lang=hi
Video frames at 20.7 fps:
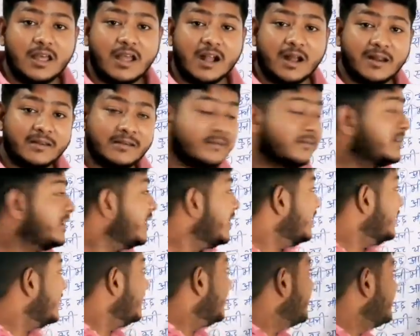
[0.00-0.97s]
और
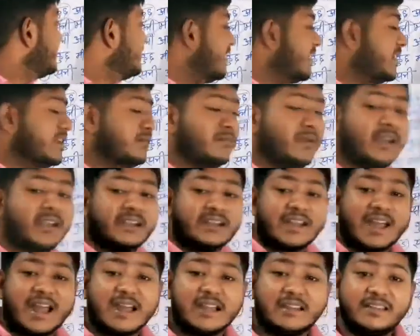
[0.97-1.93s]
स्टेटमेंट
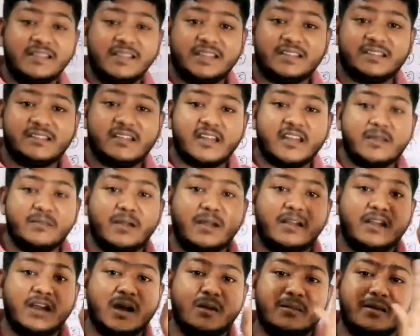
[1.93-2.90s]
का री
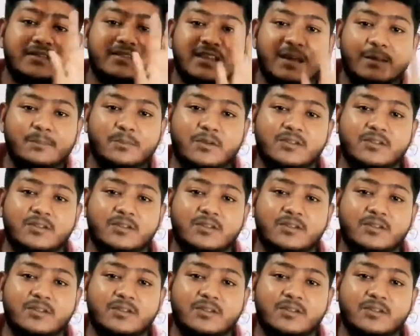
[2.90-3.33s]
स्टेटमेंट हमेशा